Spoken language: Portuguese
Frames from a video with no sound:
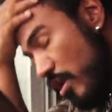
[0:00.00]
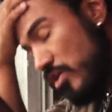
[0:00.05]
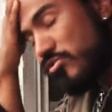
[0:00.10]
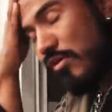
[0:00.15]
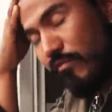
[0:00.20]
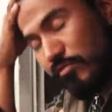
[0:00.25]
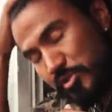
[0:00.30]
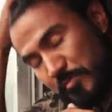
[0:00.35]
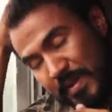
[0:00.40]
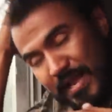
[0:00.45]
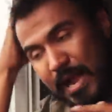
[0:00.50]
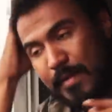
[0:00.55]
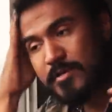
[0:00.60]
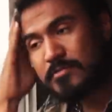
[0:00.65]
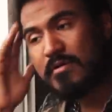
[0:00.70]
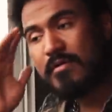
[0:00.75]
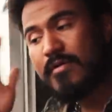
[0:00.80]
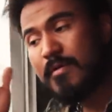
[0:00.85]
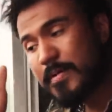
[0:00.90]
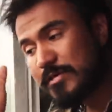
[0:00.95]
olha só, eu vou te explicar
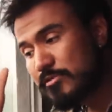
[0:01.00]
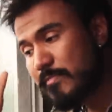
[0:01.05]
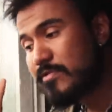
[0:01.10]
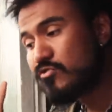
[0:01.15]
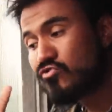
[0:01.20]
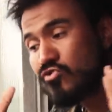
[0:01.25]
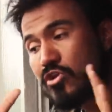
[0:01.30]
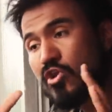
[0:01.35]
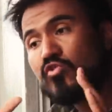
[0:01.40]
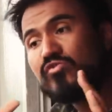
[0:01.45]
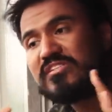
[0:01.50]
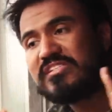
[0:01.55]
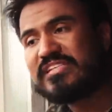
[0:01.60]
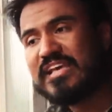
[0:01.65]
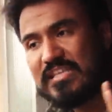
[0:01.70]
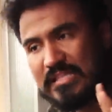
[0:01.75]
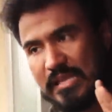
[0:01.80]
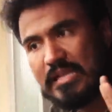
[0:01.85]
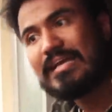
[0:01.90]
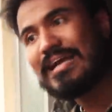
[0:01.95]
mais uma vez mais ou menos o que eu
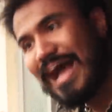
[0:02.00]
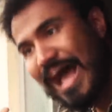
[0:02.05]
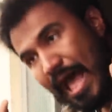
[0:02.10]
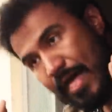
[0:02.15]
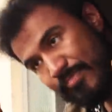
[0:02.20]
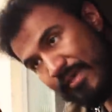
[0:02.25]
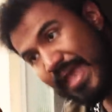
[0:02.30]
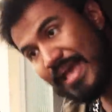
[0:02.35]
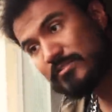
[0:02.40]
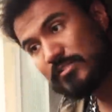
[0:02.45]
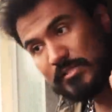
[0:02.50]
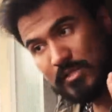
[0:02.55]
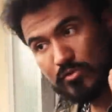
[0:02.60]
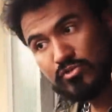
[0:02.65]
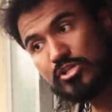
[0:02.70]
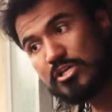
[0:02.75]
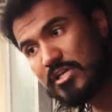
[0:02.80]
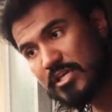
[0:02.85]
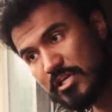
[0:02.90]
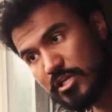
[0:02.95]
sei, tá ligado? É assim, é o
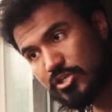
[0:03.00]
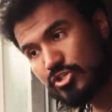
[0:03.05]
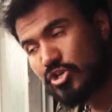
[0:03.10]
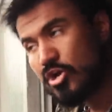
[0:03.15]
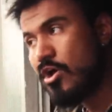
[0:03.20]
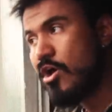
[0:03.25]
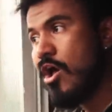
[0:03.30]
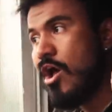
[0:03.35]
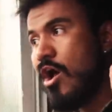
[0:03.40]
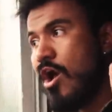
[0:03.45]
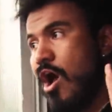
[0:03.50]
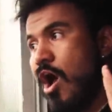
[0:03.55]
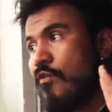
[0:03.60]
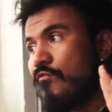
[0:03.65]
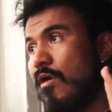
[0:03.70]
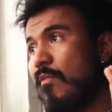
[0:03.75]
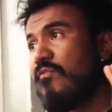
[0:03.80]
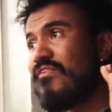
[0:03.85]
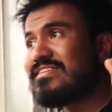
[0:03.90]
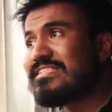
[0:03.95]
seguinte.
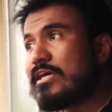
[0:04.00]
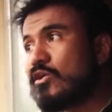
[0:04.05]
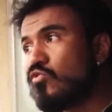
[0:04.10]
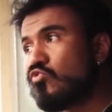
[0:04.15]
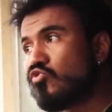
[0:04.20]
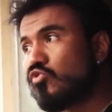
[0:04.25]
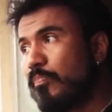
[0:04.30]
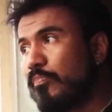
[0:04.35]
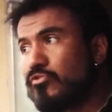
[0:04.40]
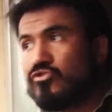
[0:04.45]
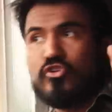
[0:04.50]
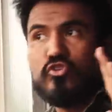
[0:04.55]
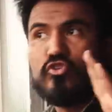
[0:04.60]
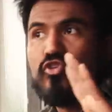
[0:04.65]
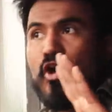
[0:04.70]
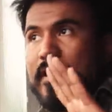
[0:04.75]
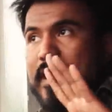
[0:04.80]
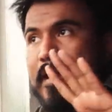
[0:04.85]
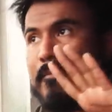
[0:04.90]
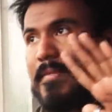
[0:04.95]
Vamos fazer aqui um
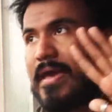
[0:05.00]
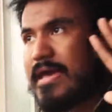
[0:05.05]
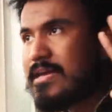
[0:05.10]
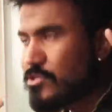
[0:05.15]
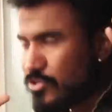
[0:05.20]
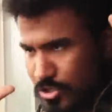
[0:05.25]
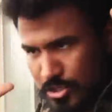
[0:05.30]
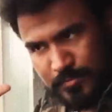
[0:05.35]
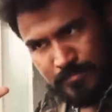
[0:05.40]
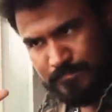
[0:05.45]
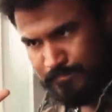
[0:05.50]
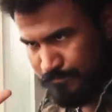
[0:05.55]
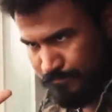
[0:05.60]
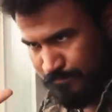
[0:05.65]
supositoriamente